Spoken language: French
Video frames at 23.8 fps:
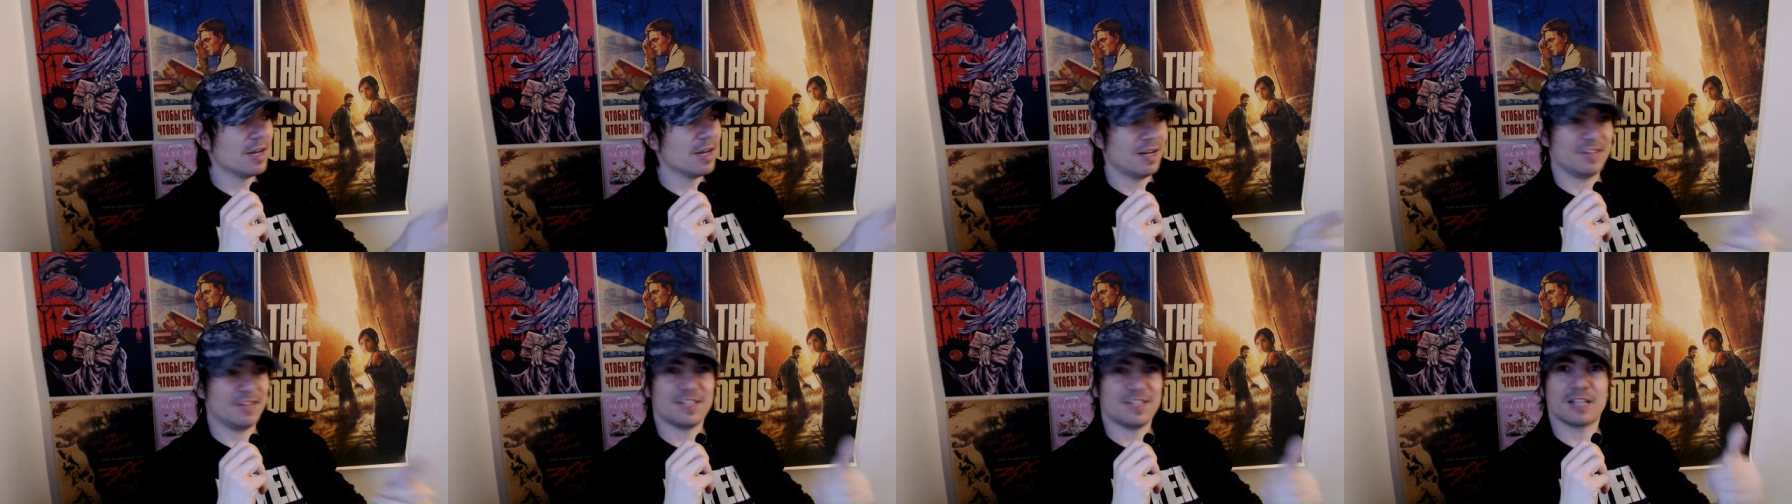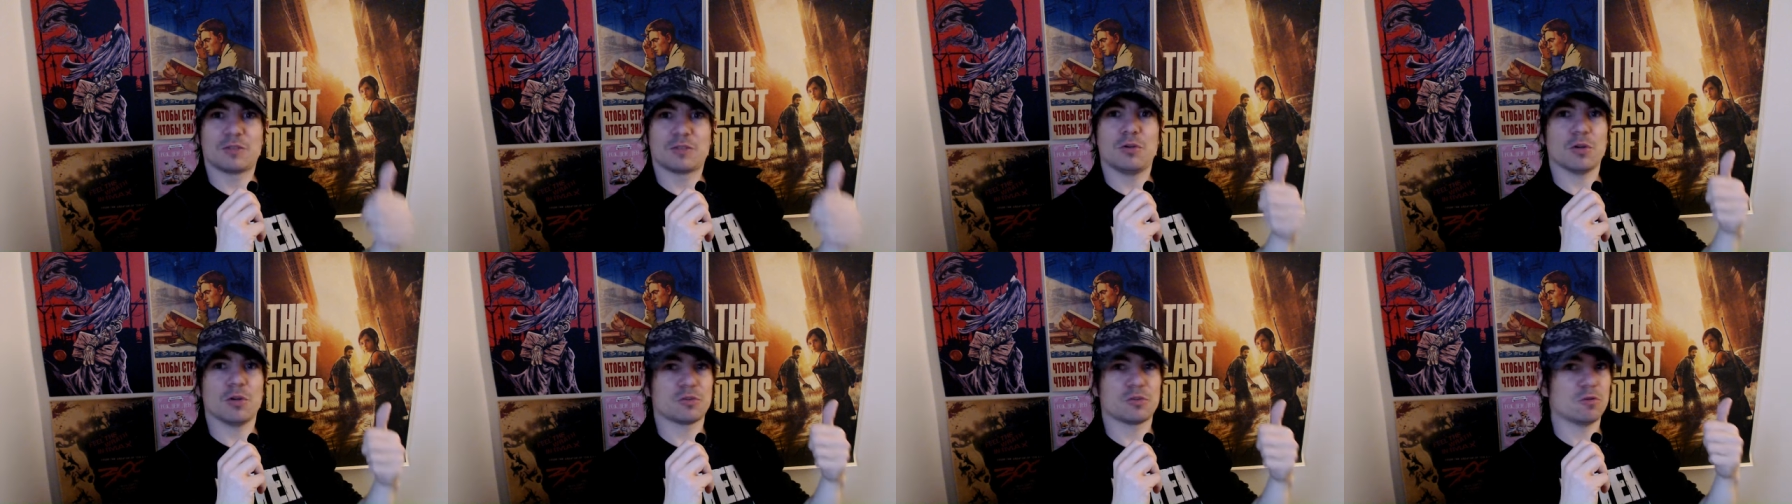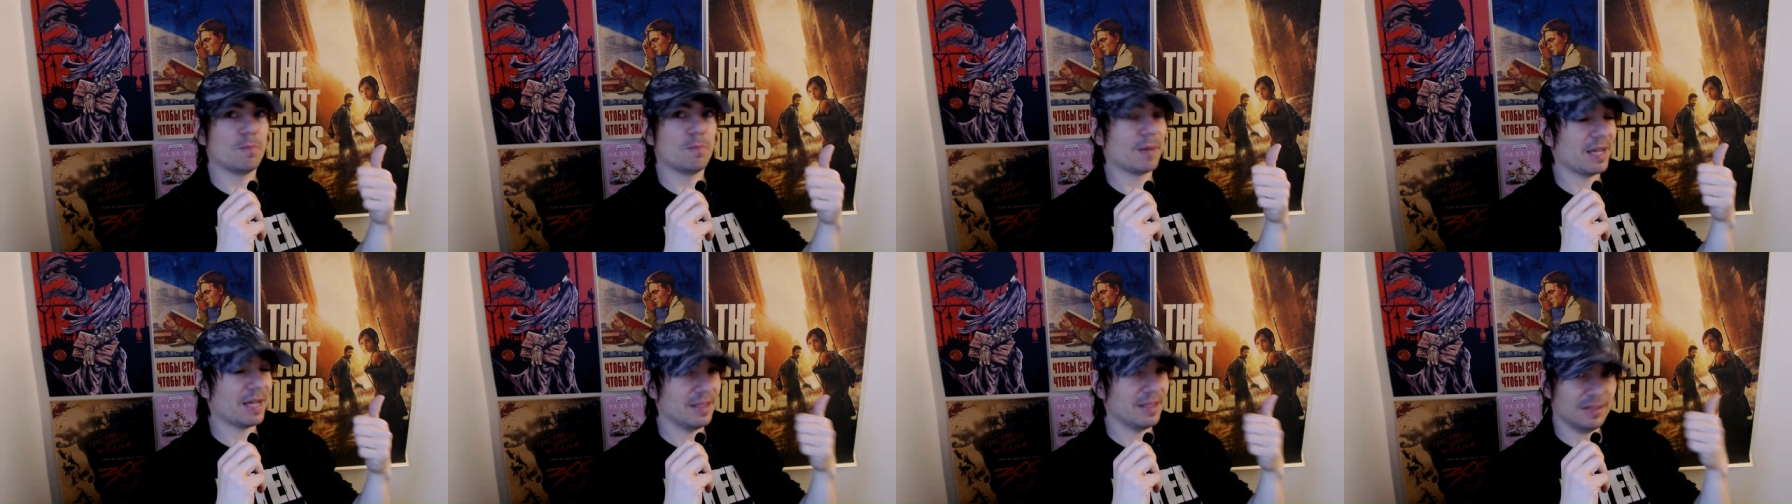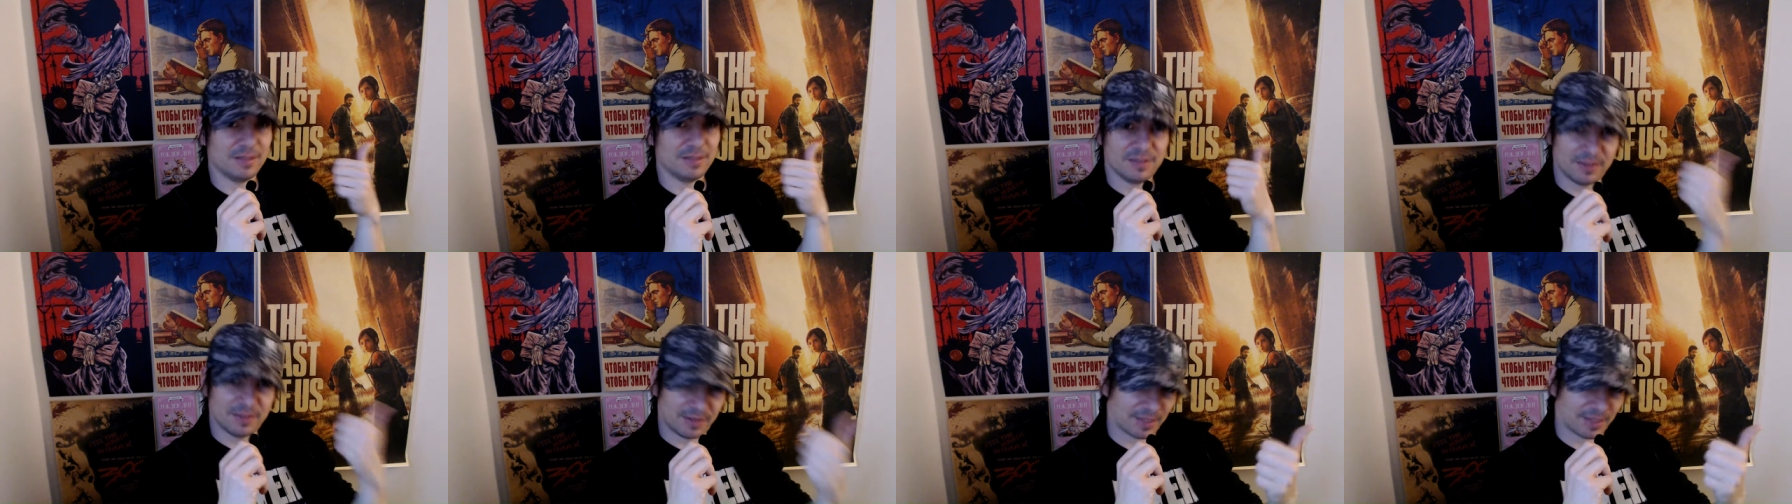Les acteurs se
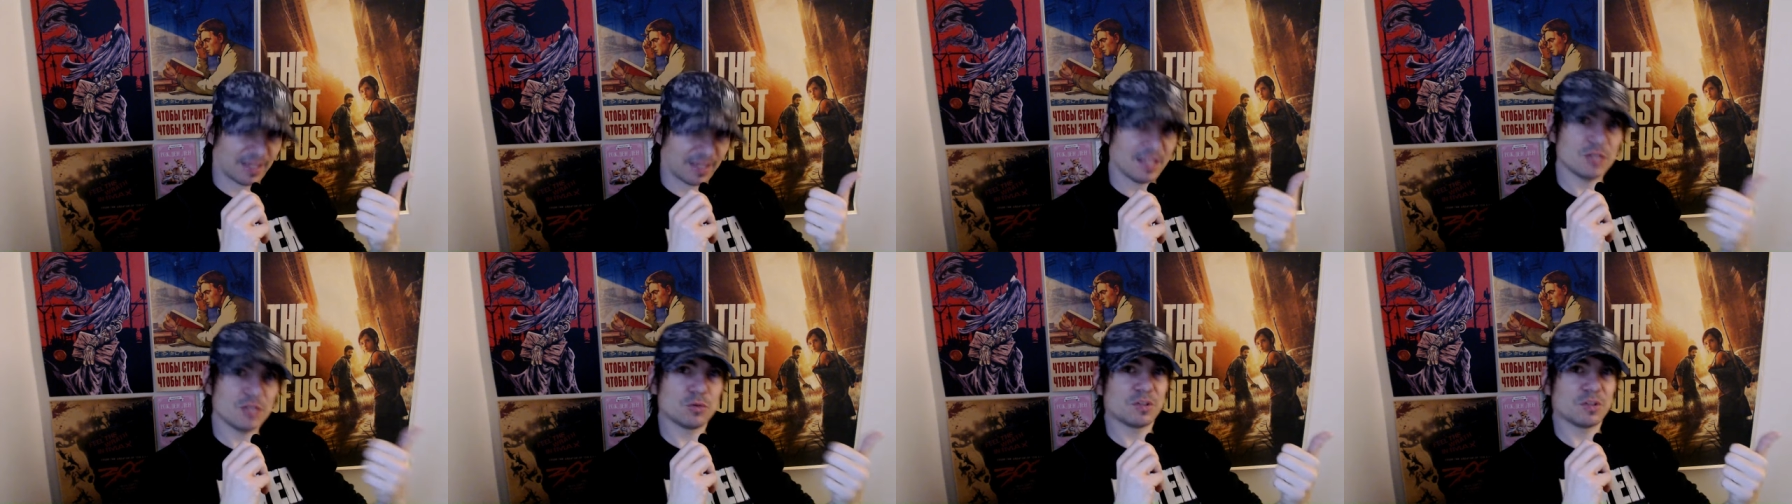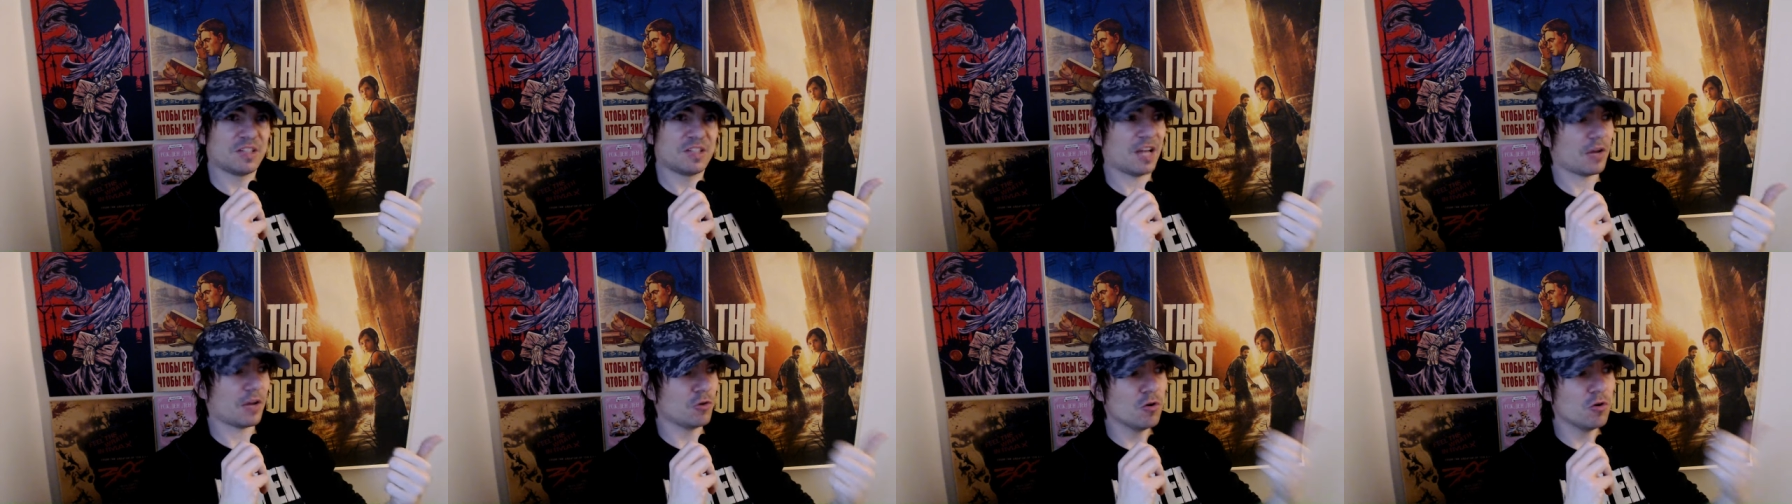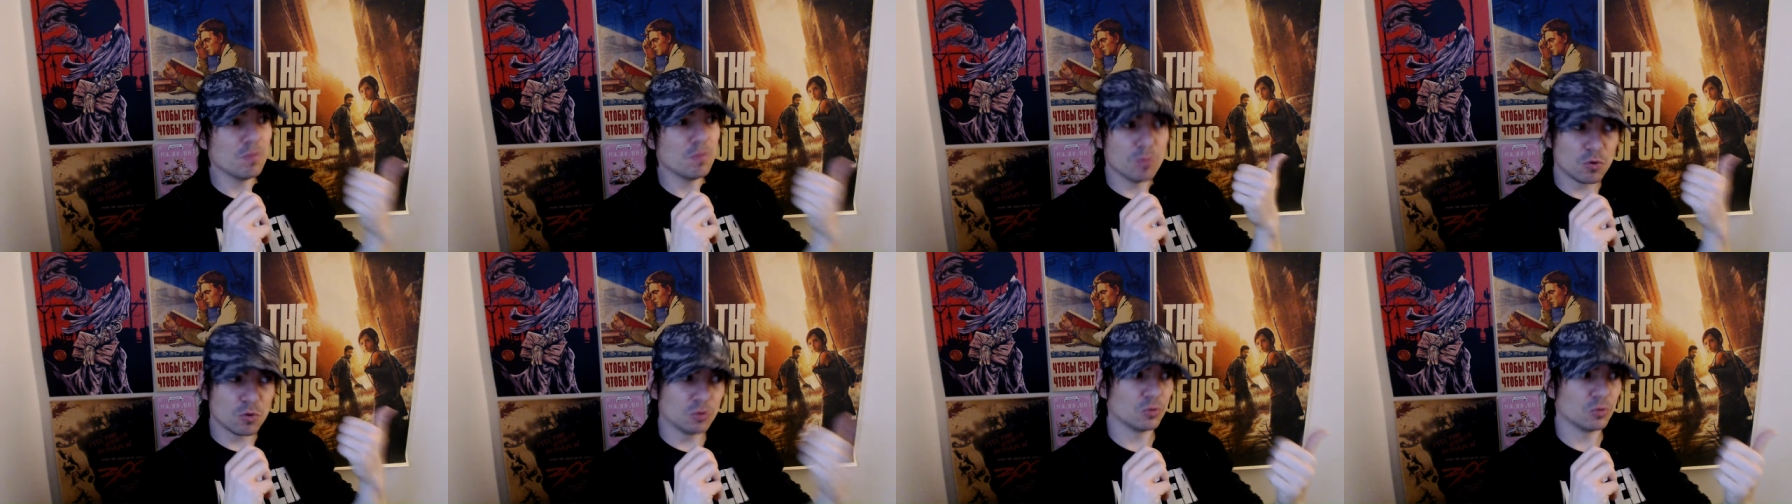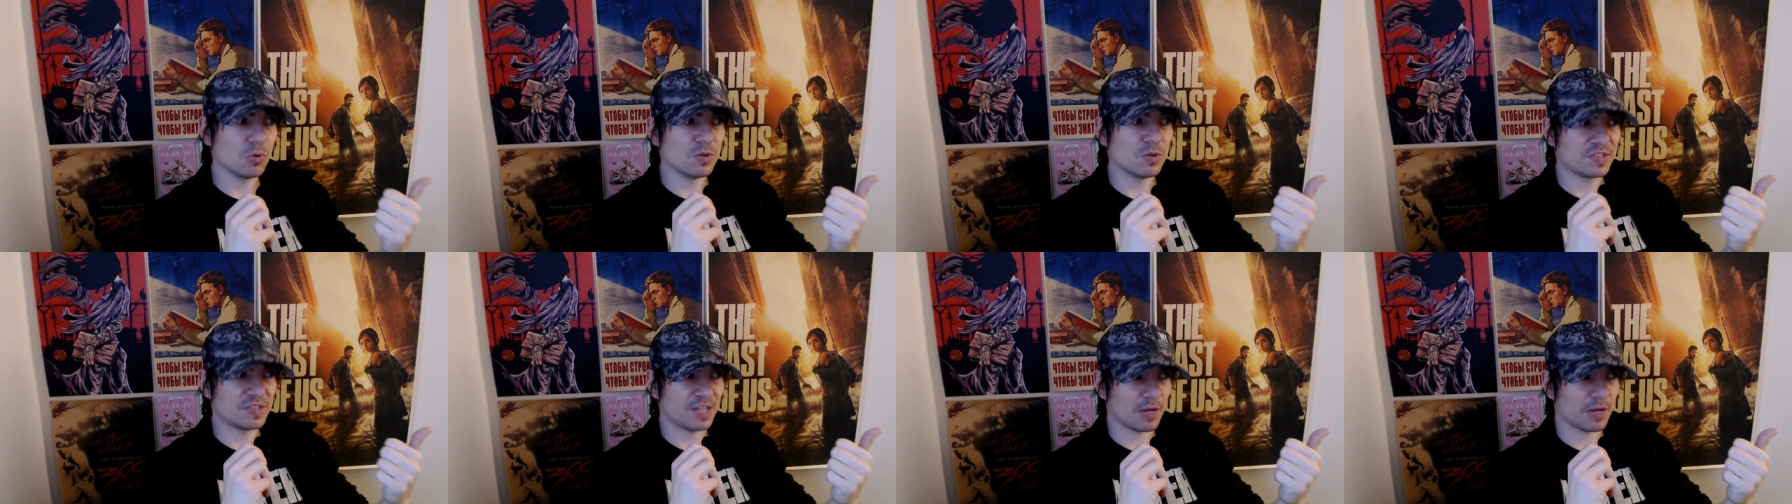prennent très au sérieux, beaucoup
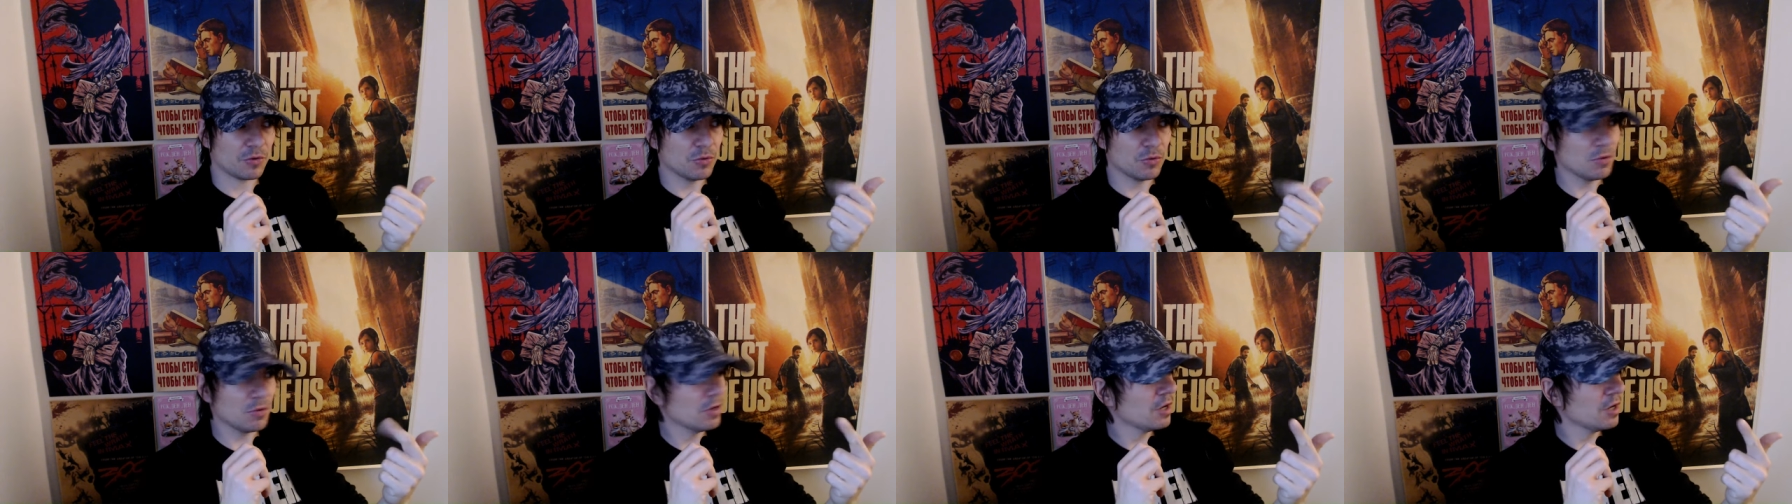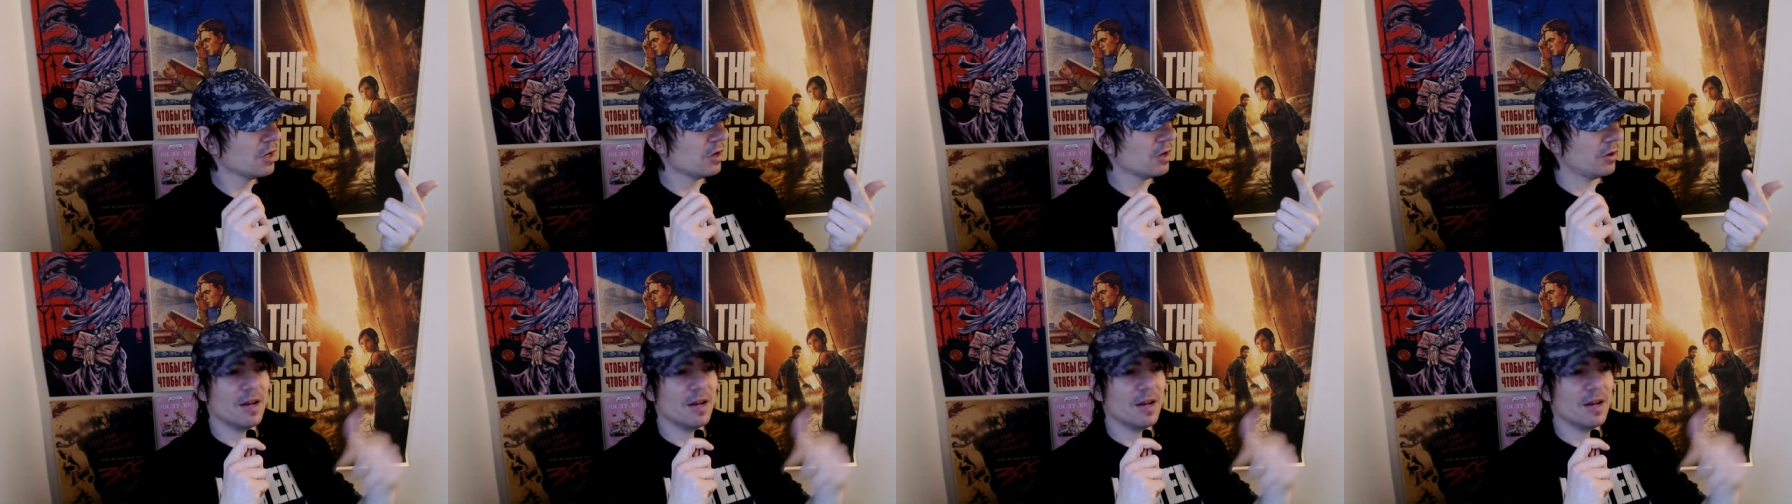trop au sérieux.